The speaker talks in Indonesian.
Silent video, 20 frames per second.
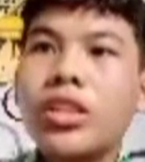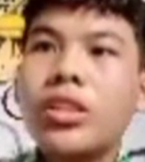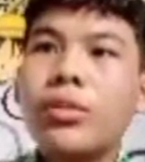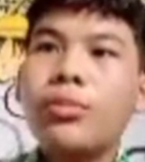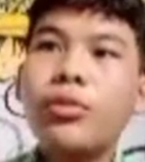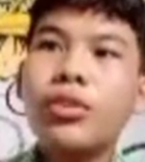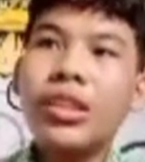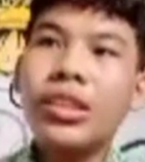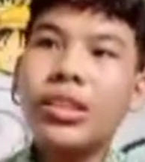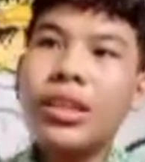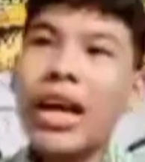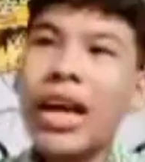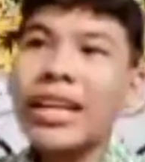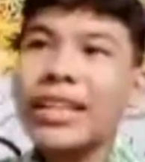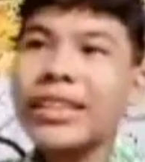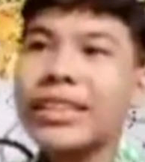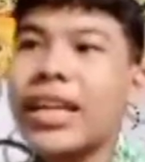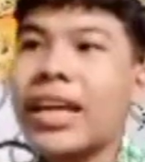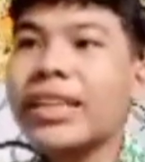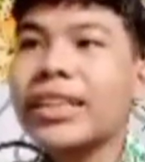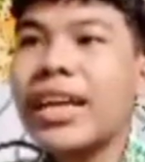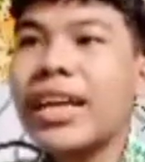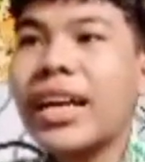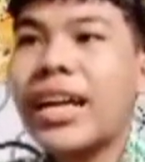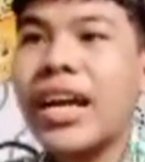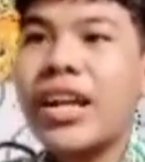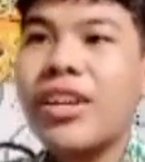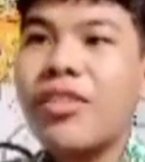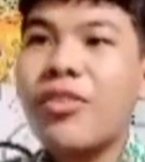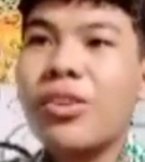Sebutkan
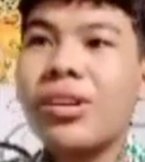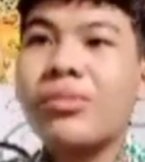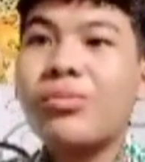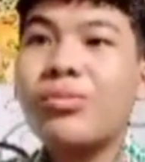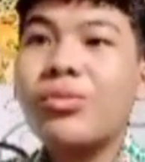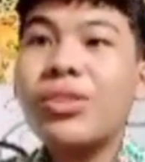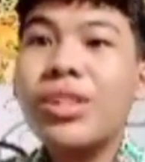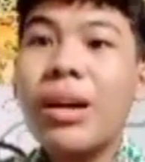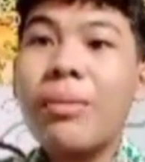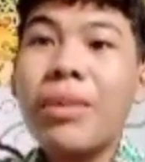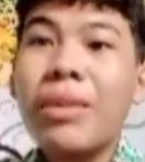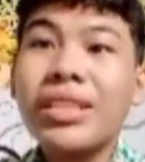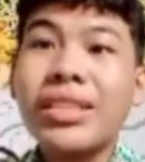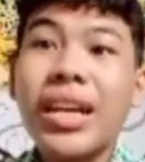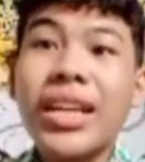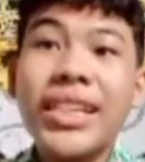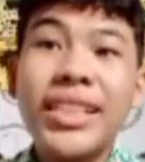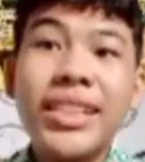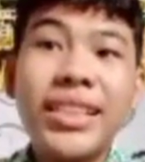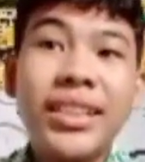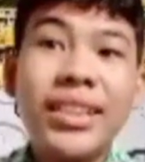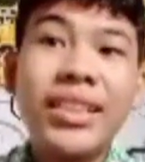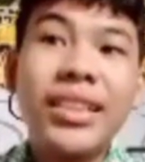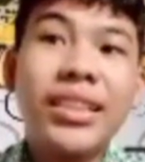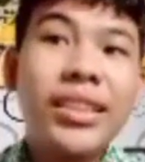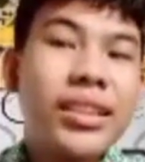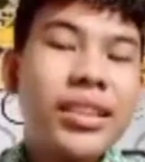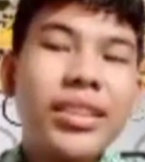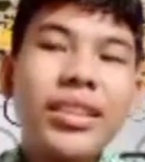tantangan orang muda masa kini.